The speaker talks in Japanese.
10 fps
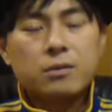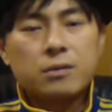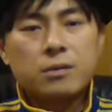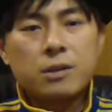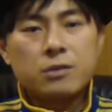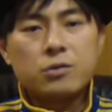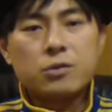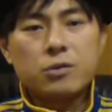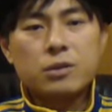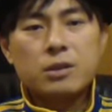ていう受
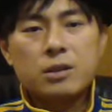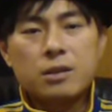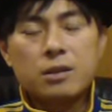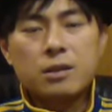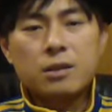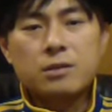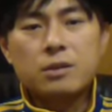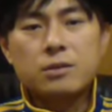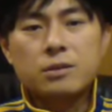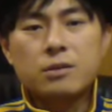動意識仮
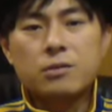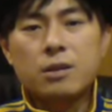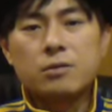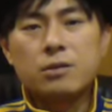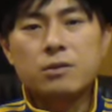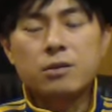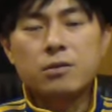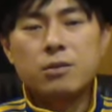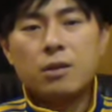説っていうのがあるんですけど